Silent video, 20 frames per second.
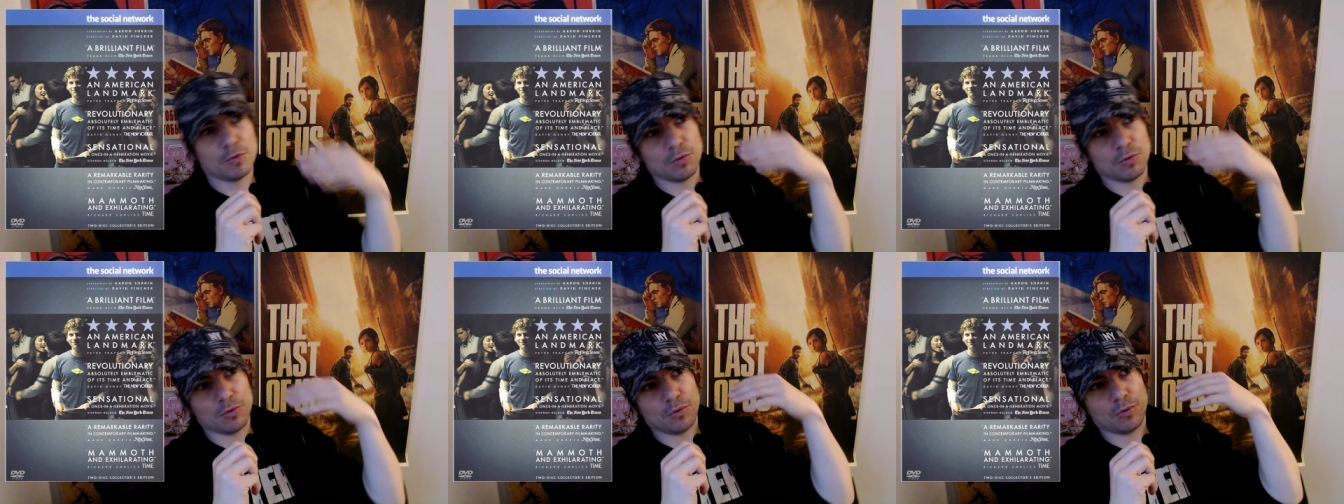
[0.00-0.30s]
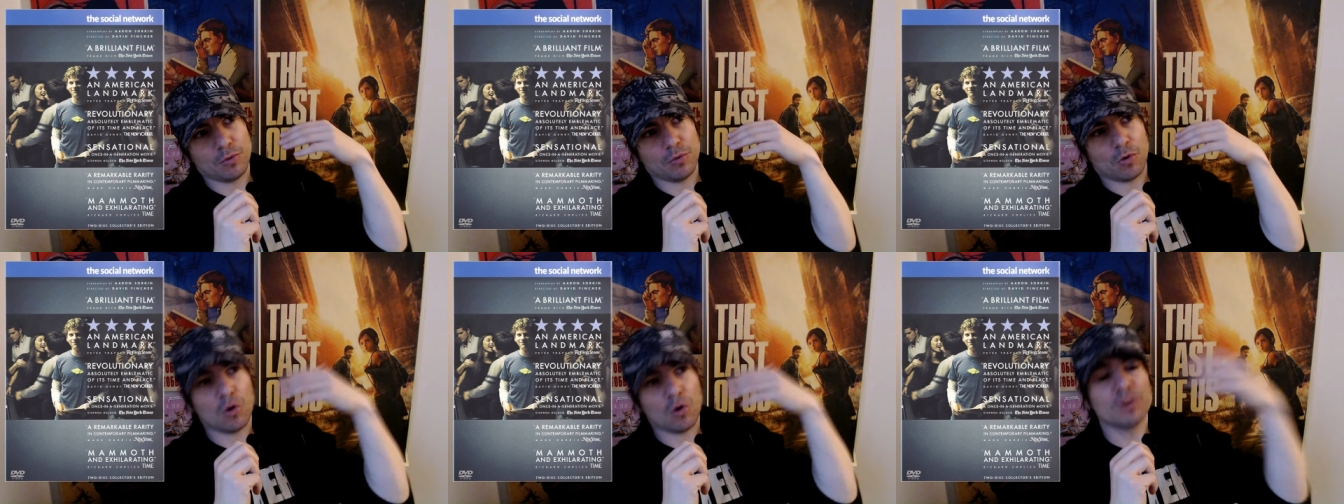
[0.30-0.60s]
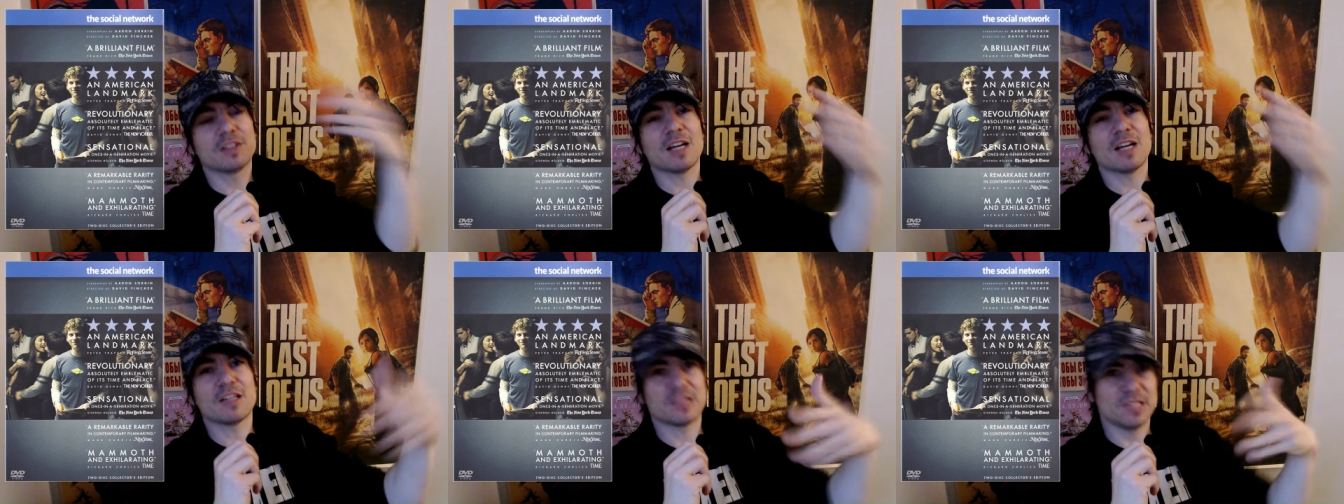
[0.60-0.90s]

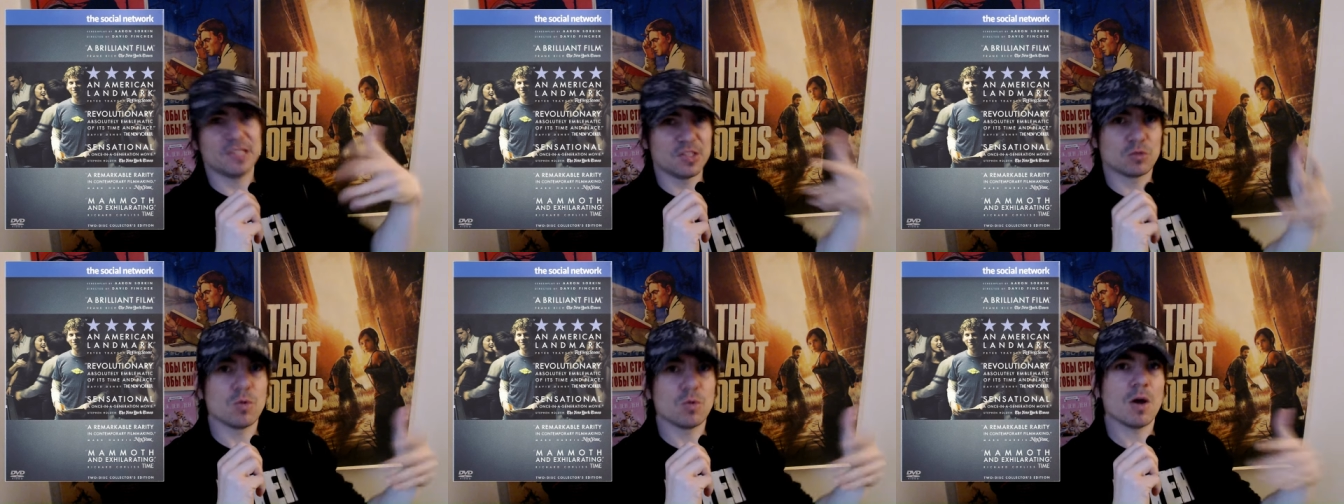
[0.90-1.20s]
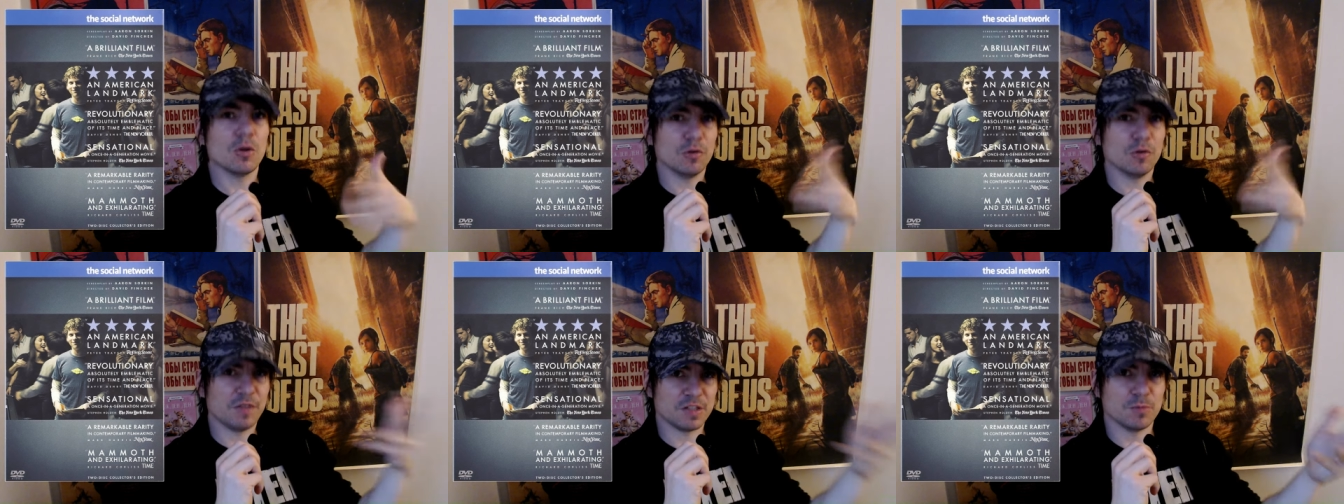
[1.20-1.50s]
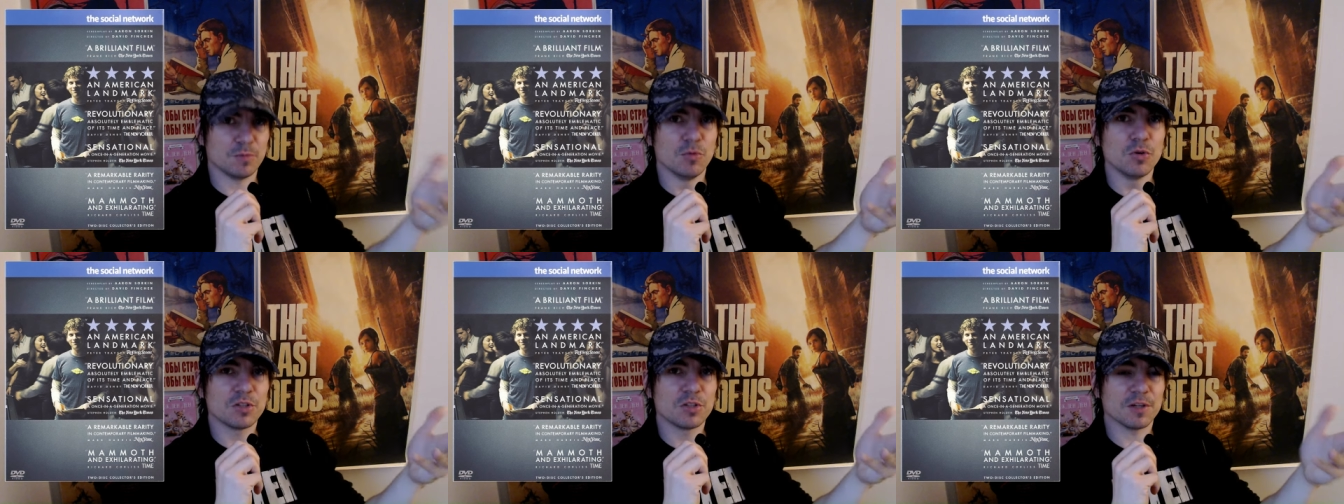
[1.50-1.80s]
retrace l'histoire de
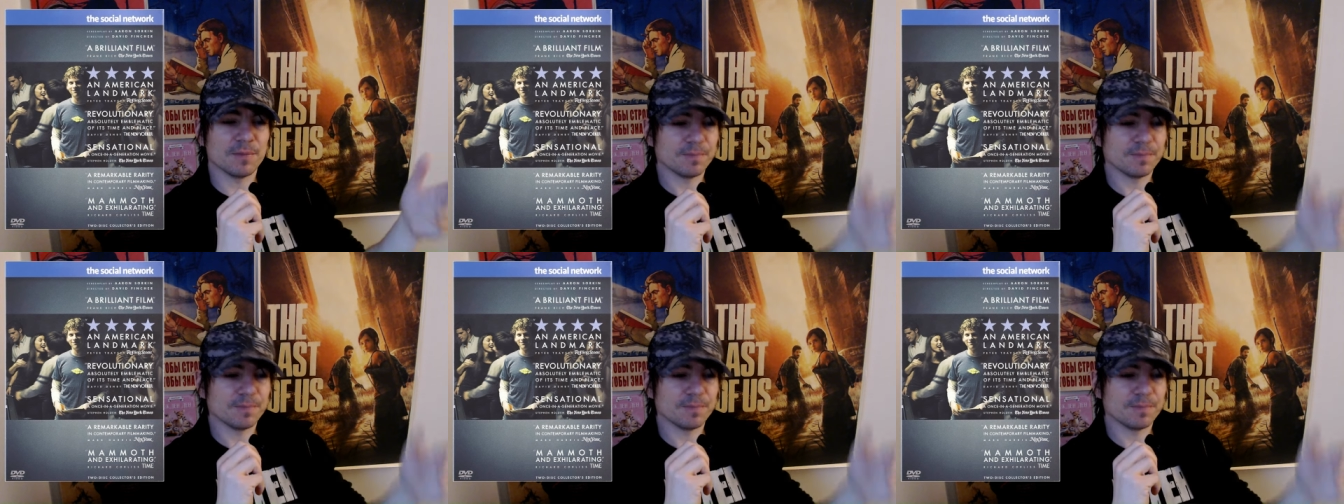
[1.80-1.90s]
Facebook.